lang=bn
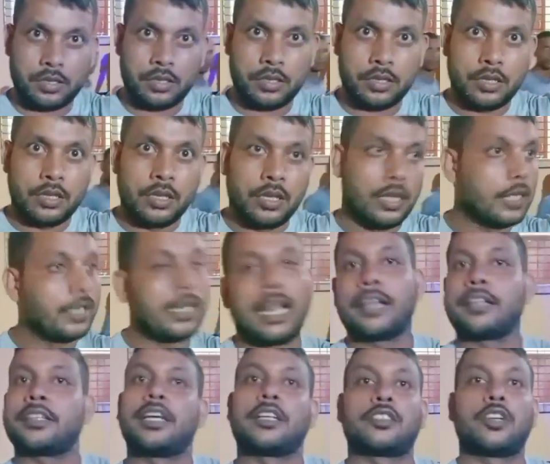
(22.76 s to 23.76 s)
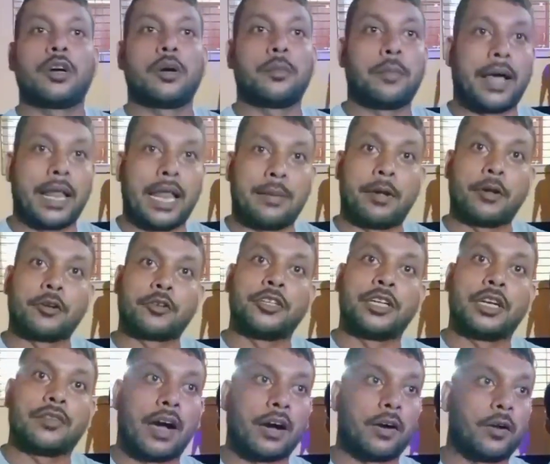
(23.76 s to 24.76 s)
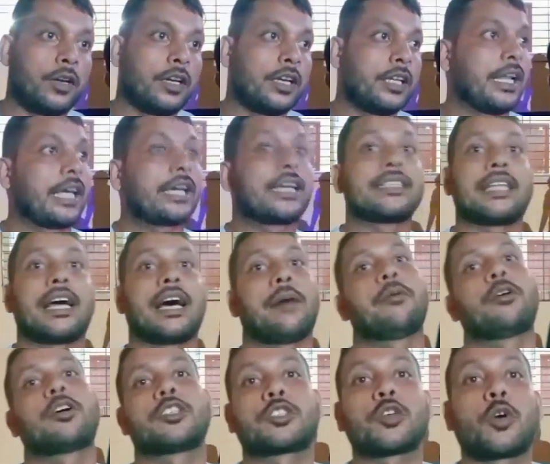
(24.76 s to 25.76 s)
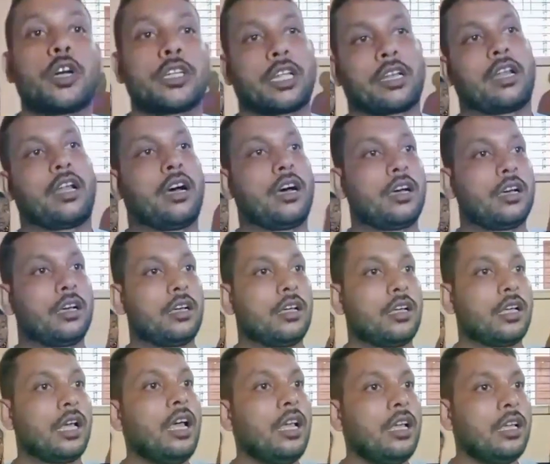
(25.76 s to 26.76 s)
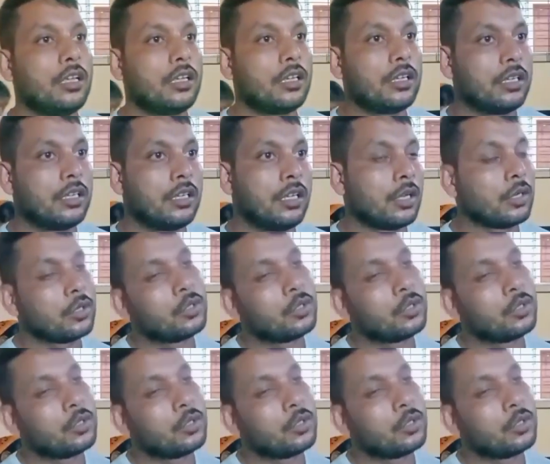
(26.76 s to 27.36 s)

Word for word: উধারবন বাজার এলাকায় আহতরা হলেন উধারবন থানার অন্তর্গত